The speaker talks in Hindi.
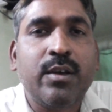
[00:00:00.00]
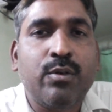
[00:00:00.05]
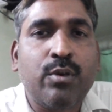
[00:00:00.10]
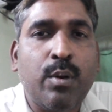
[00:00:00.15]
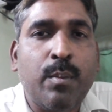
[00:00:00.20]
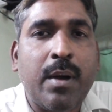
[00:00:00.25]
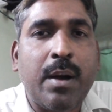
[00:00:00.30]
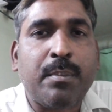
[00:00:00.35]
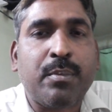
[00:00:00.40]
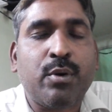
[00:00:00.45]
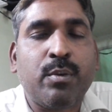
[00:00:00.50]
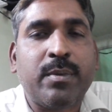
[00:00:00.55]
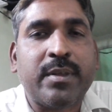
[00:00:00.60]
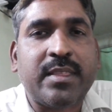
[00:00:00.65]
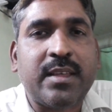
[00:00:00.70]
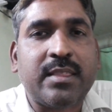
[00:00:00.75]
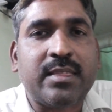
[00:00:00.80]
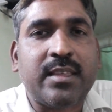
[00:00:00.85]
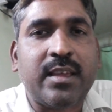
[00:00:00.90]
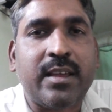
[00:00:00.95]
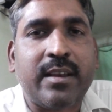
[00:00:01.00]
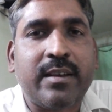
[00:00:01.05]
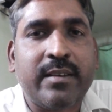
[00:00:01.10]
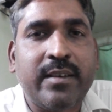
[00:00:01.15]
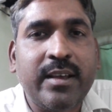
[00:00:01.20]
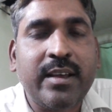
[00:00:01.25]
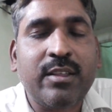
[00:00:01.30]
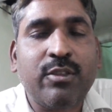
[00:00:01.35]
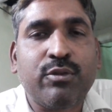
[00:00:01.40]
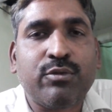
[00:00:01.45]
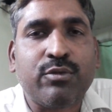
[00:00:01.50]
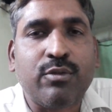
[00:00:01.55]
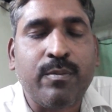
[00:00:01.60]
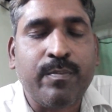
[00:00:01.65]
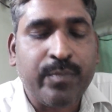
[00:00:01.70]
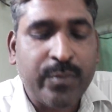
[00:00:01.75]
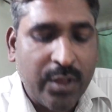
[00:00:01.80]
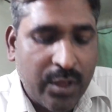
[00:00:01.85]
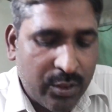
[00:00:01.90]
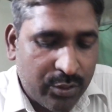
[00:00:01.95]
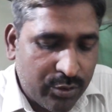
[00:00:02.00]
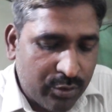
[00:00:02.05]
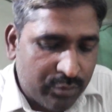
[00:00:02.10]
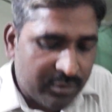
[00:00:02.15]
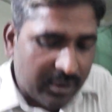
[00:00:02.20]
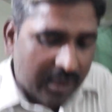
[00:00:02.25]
वो हम आपको बताते हैं ठीक है दोस्तों तो